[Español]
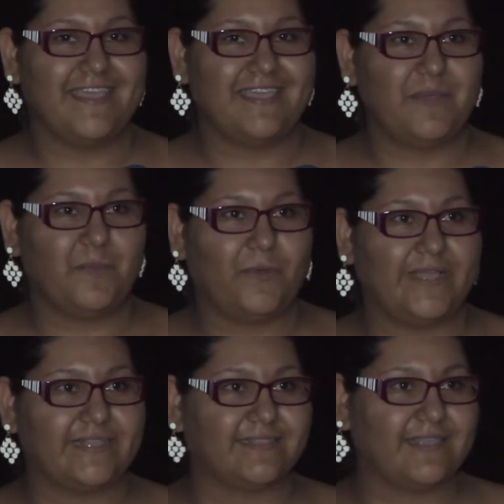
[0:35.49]
y
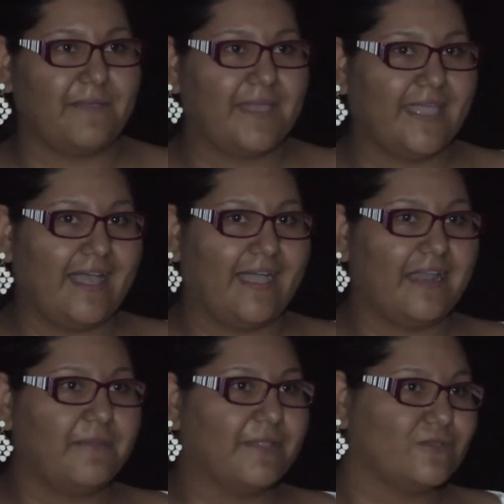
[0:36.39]
pues qué bien que
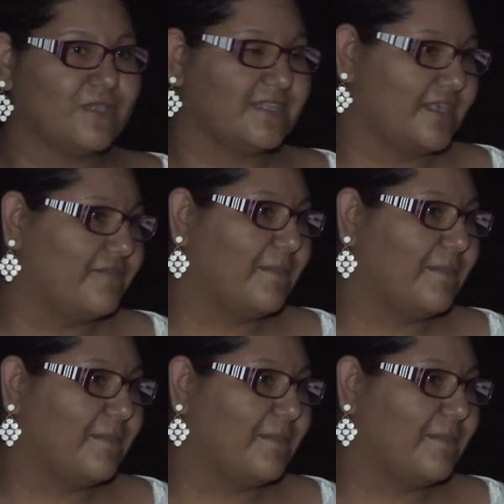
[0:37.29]
hagan eventos así